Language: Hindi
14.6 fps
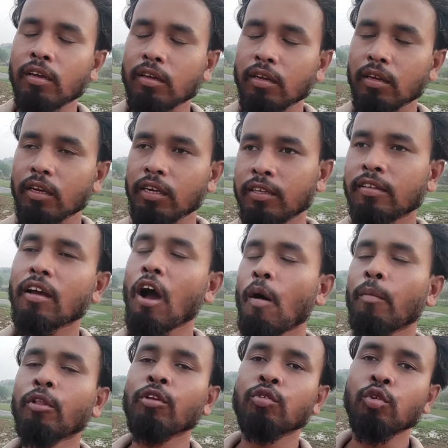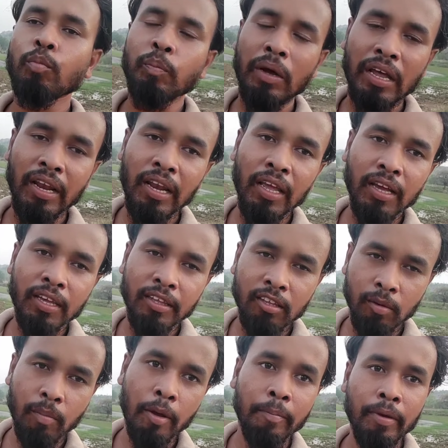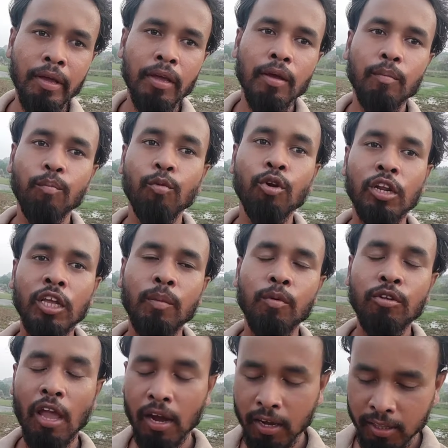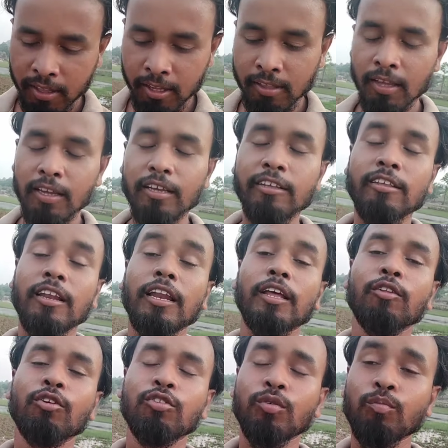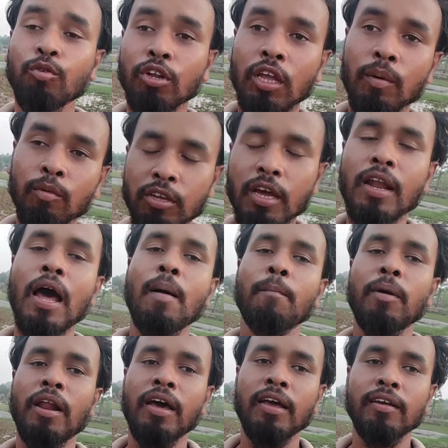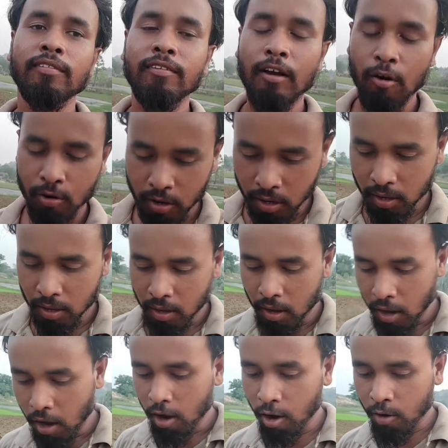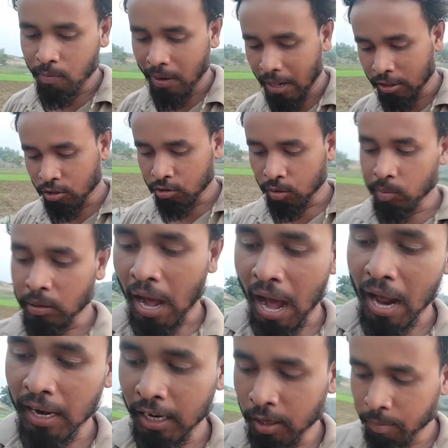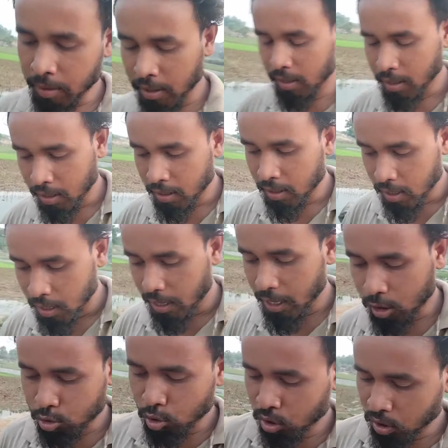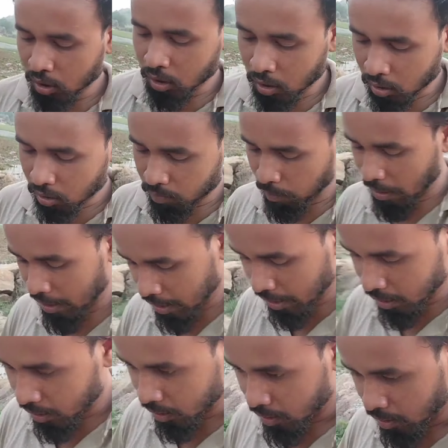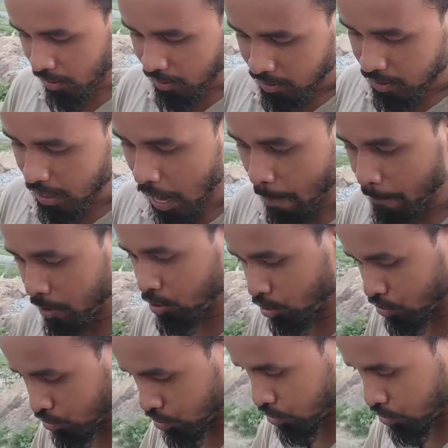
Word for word: इस गांव में दोस्तों पहले के समय में मुर्गी भुंजा करते थे इसलिए दोस्तों मुर्गी भुंजा नाम पड़ा है इस गांव का और फिलहाल दोस्तों अभी हाल ही में एक दो दिन पहले यहाँ पे दोस्तों